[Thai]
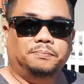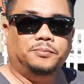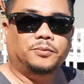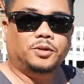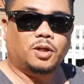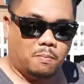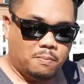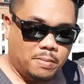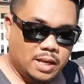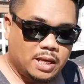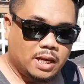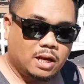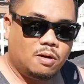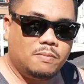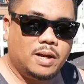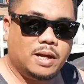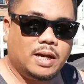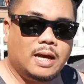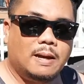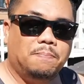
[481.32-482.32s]
คอมเมนต์เข้า
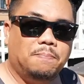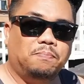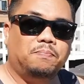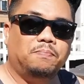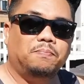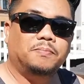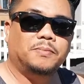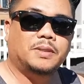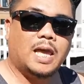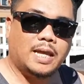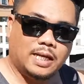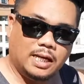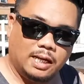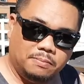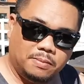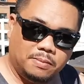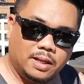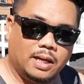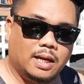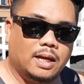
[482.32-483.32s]
มาครับ ใต้คลิ
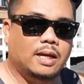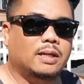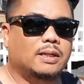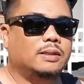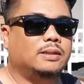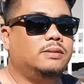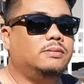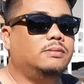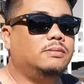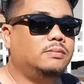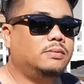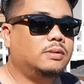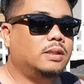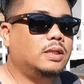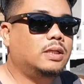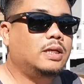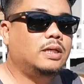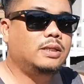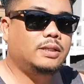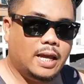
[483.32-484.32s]
ปนะฮะ
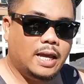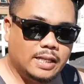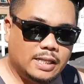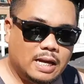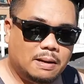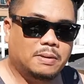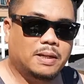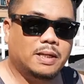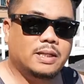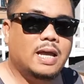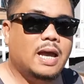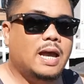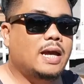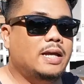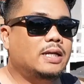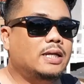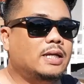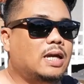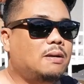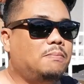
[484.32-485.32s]
แนะนำกันได้
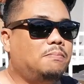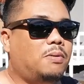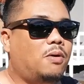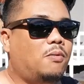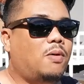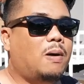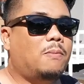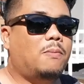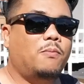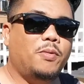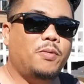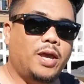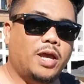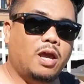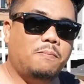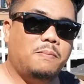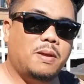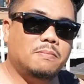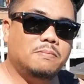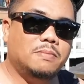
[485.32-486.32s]
นะครับ เพราะว่าผมเอง
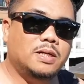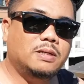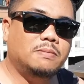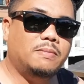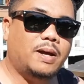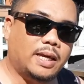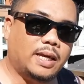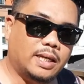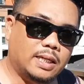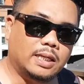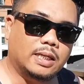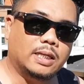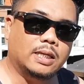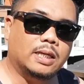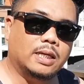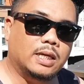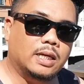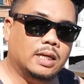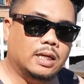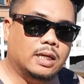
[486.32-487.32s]
ก็เป็นมือใหม่
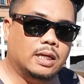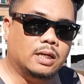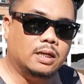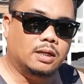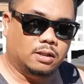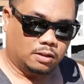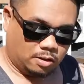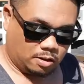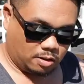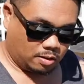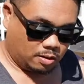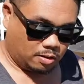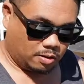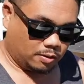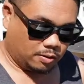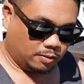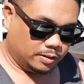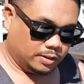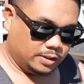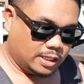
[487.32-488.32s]
แล้วก็
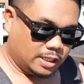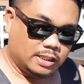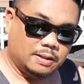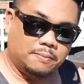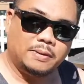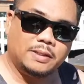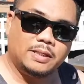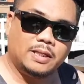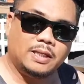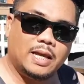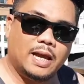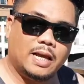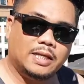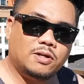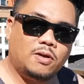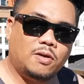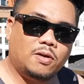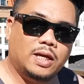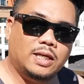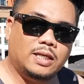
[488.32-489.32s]
อยากจะพัฒนา
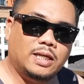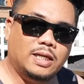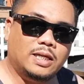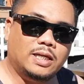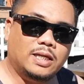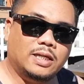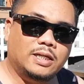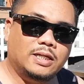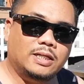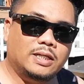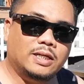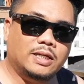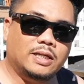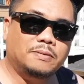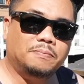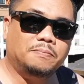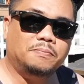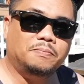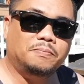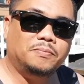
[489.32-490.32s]
ช่องให้ดีขึ้นนะฮะ
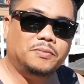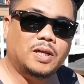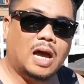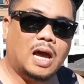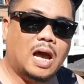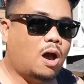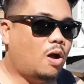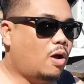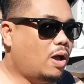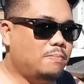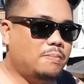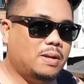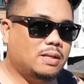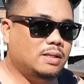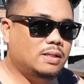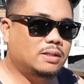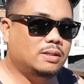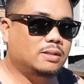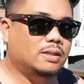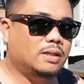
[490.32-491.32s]
เอาให้มัน
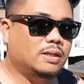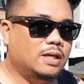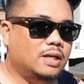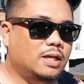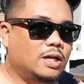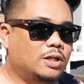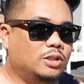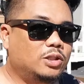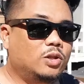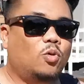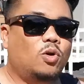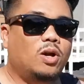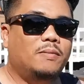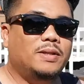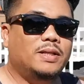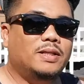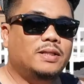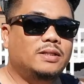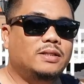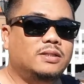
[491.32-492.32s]
ดูแล้ว
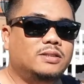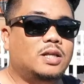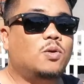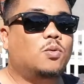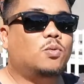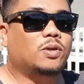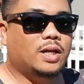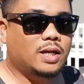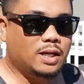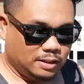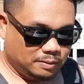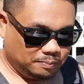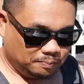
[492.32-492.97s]
มันสนุกนะ